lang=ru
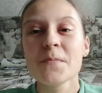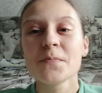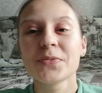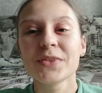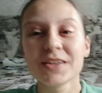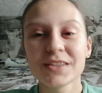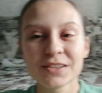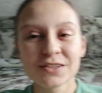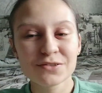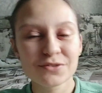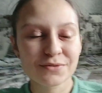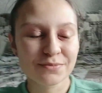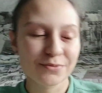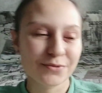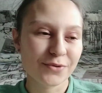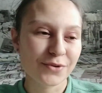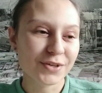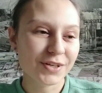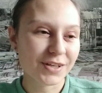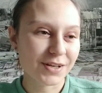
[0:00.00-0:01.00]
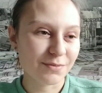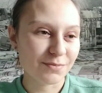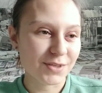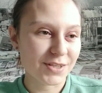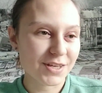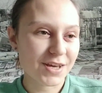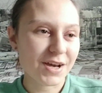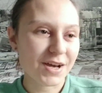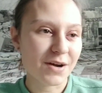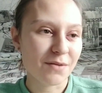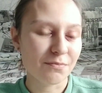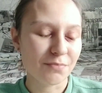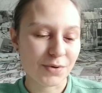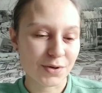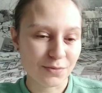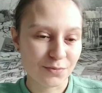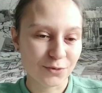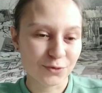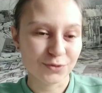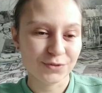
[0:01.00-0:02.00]
Надеюсь, блогеры меня
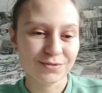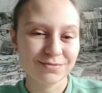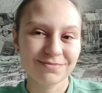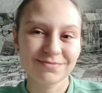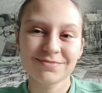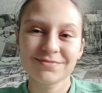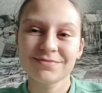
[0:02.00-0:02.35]
поймут.